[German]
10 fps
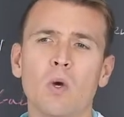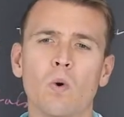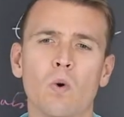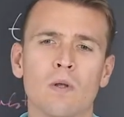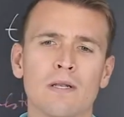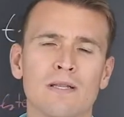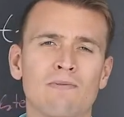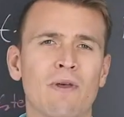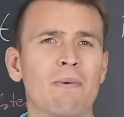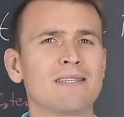
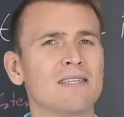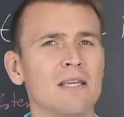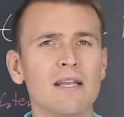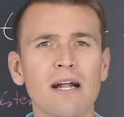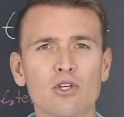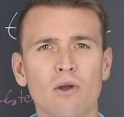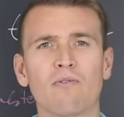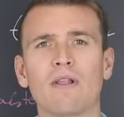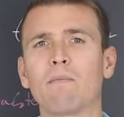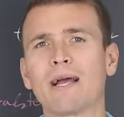Und wenn man sich die
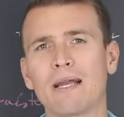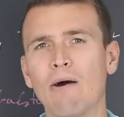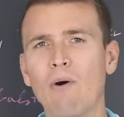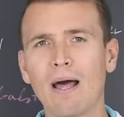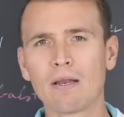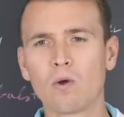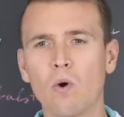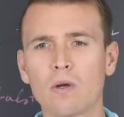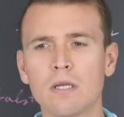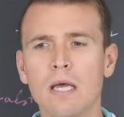Inhaltsstoffe dann mal genauer
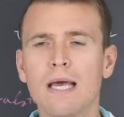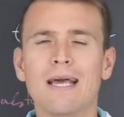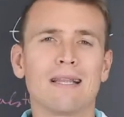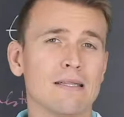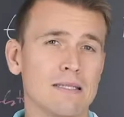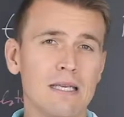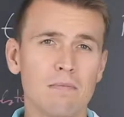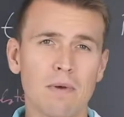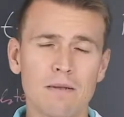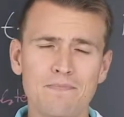anguckt, dann
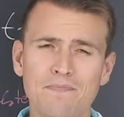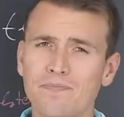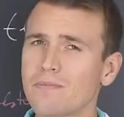sieht man,